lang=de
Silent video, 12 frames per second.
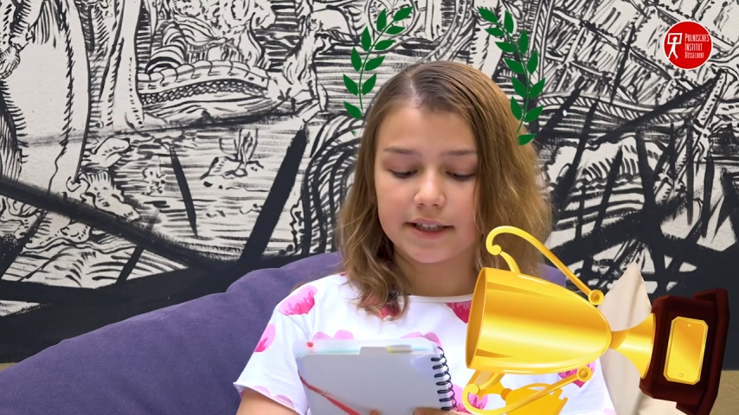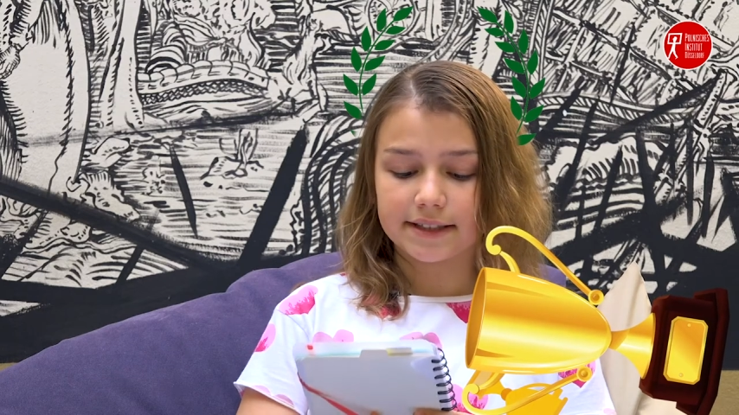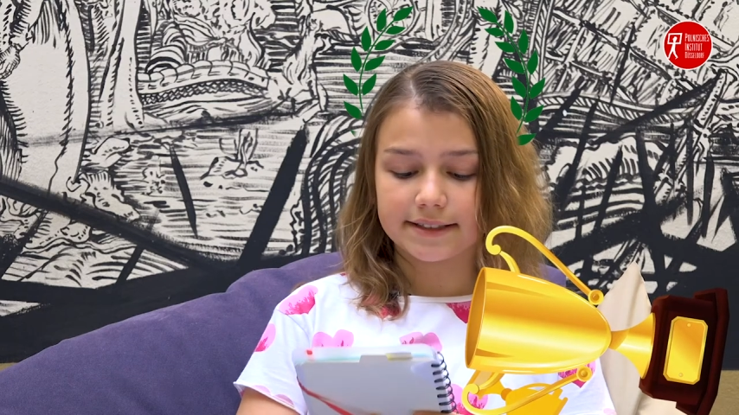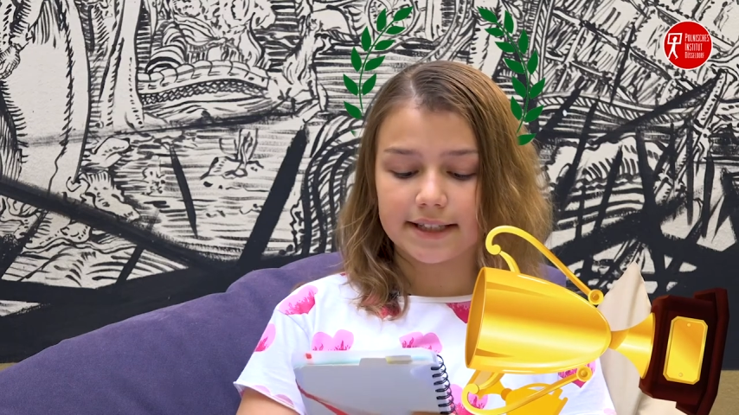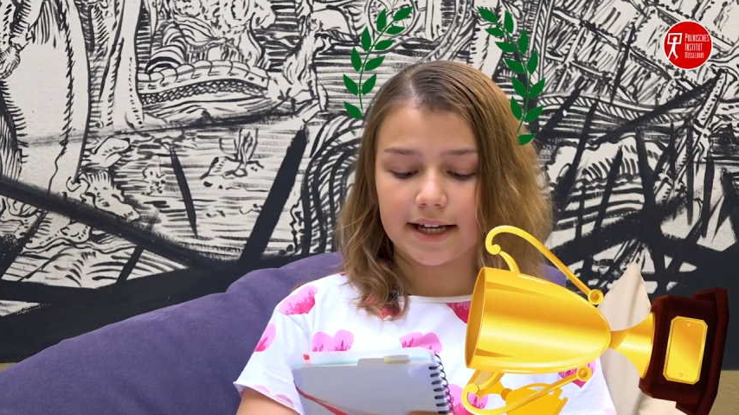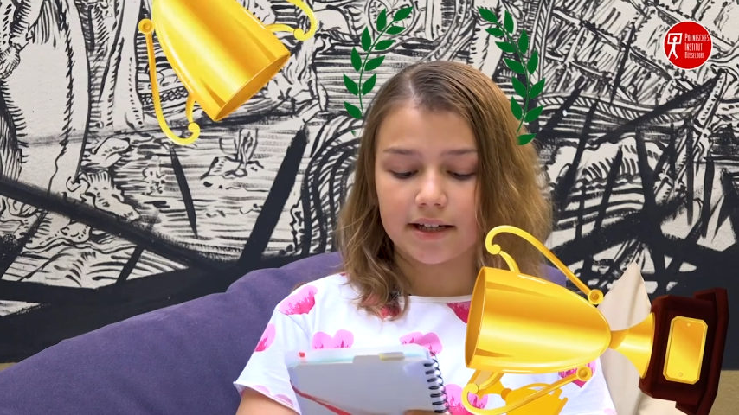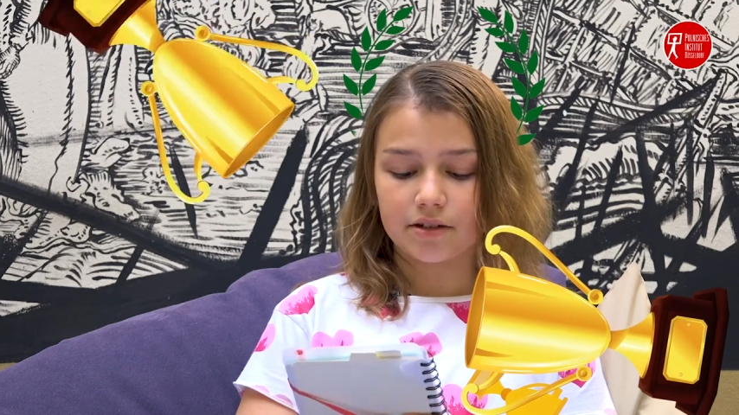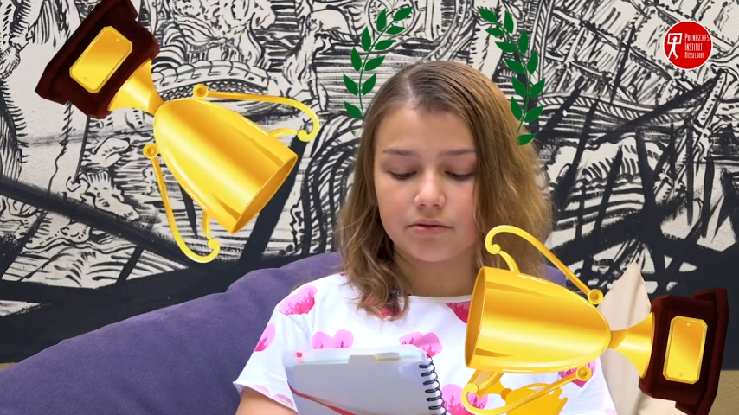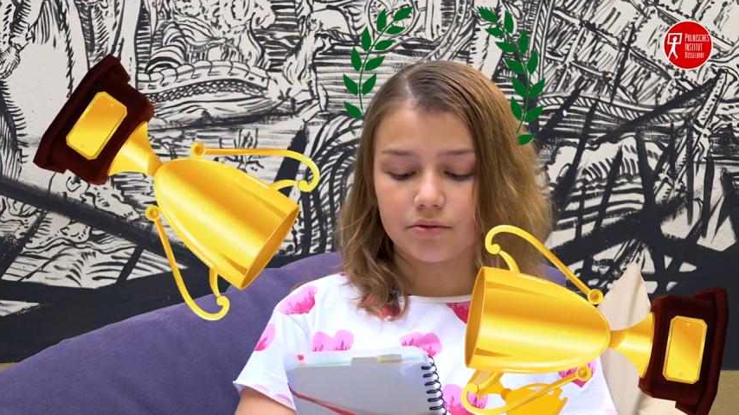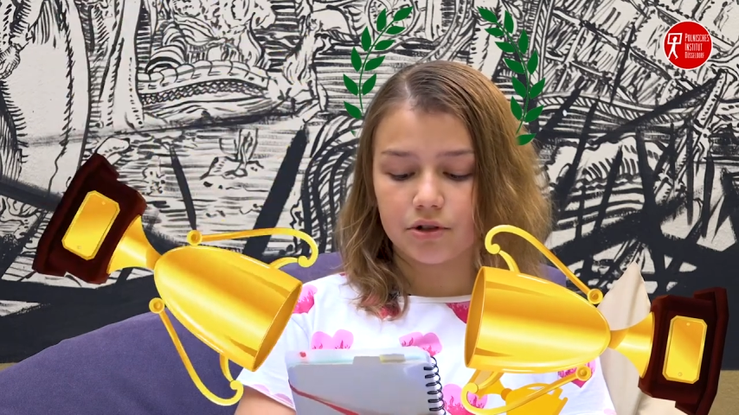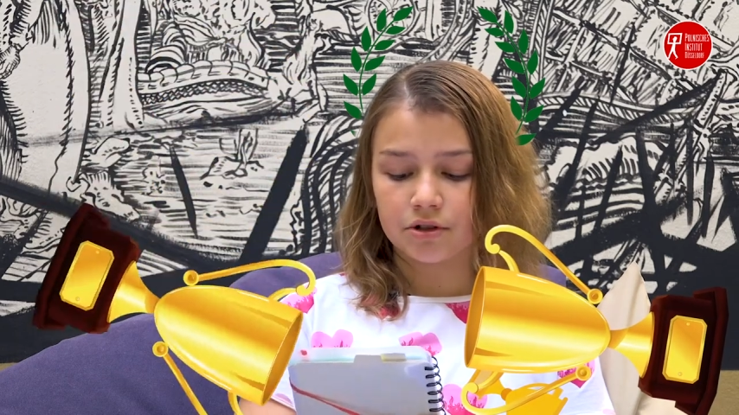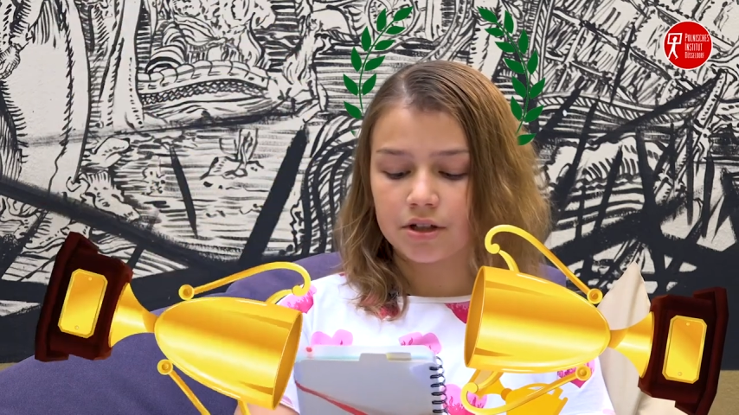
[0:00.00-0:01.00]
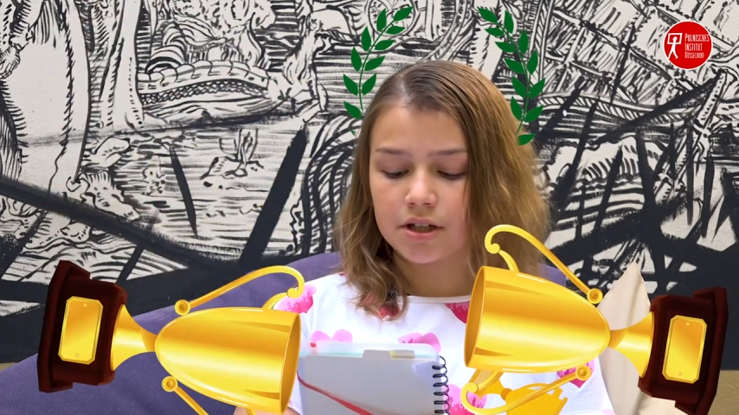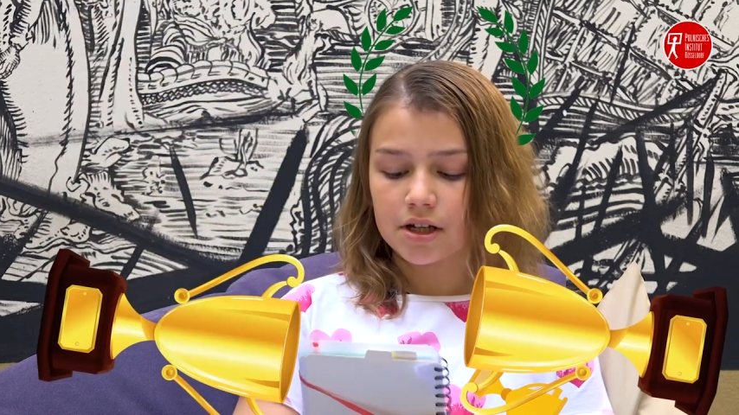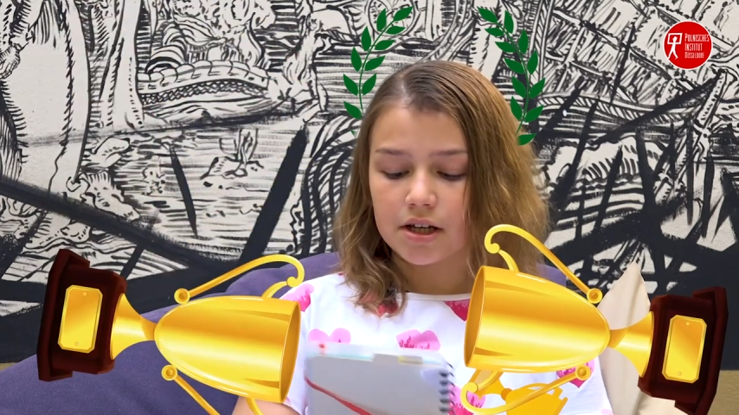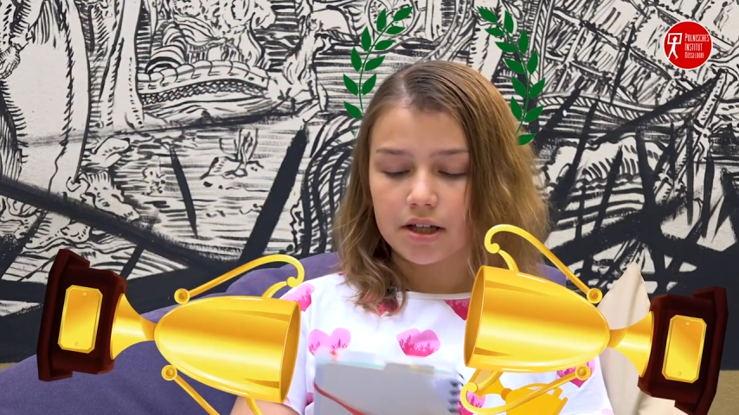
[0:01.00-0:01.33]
Design Award